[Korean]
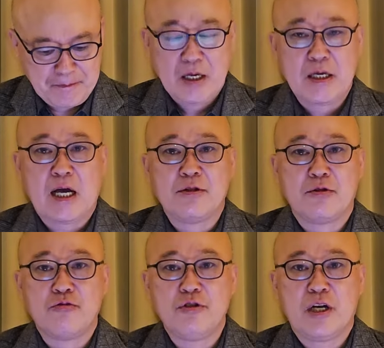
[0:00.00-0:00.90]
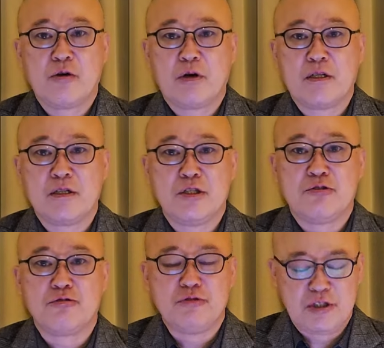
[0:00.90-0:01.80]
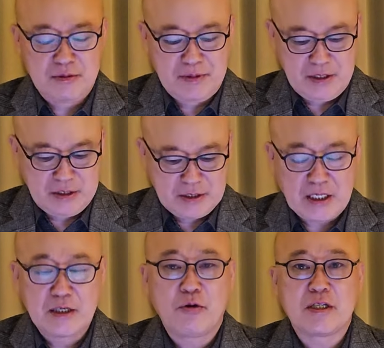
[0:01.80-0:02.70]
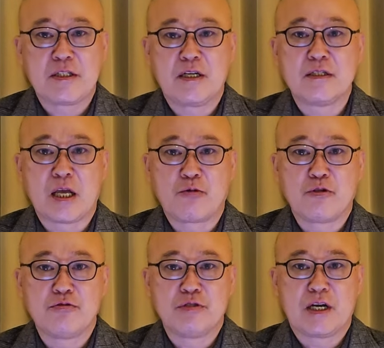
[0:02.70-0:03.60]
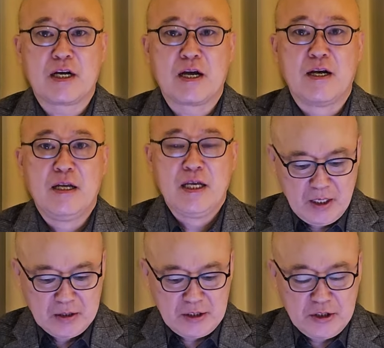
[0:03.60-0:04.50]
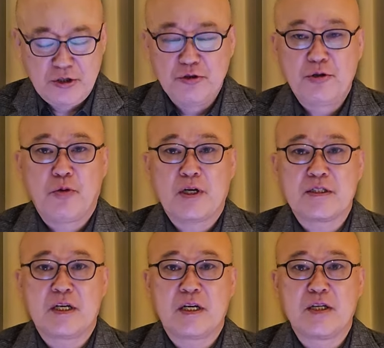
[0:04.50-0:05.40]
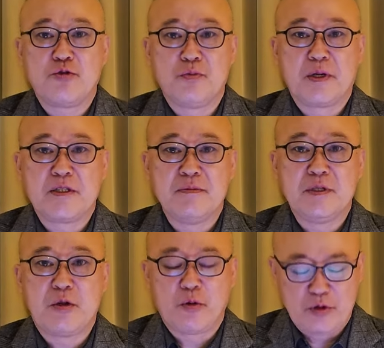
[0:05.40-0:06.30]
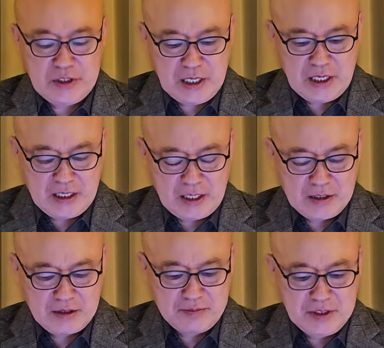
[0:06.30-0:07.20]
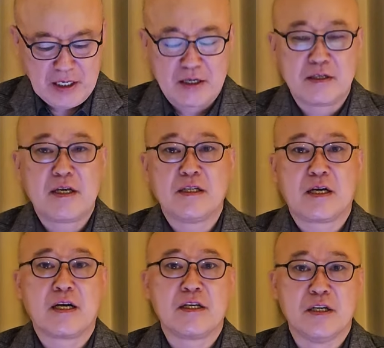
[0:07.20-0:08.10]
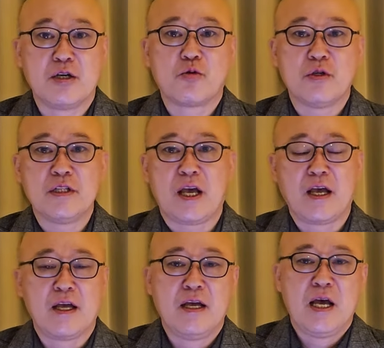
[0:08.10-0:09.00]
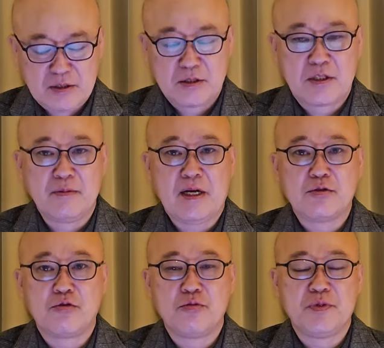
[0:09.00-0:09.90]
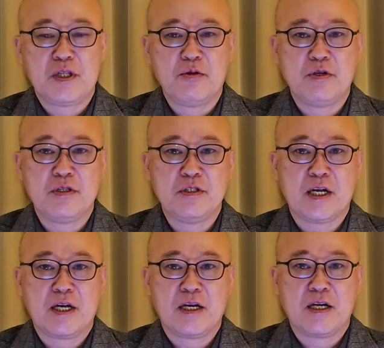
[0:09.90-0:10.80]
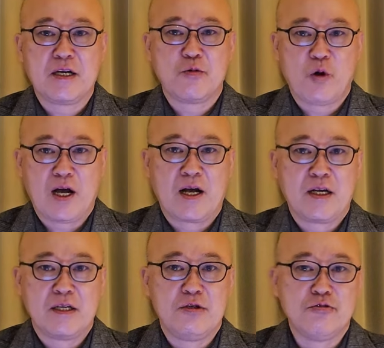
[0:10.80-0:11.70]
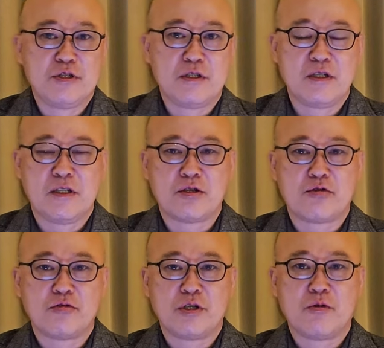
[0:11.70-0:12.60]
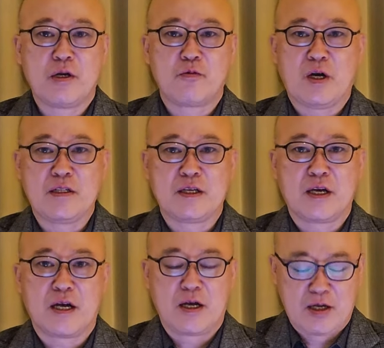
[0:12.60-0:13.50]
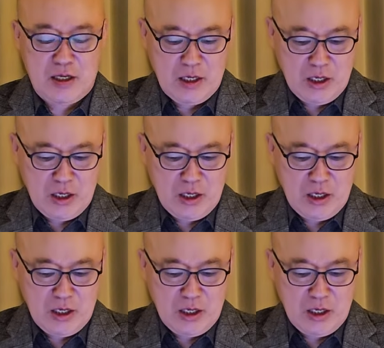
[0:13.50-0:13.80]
이 한동훈이라고 하는 이 중심이 차기 확실한 대권 주자가 지지율이 확실하게 뒷받침이 되고 있다라는 겁니다. 거기에다가 여권에 지금 한동훈 비대위원장과 이 윤석열 대통령과의 관계가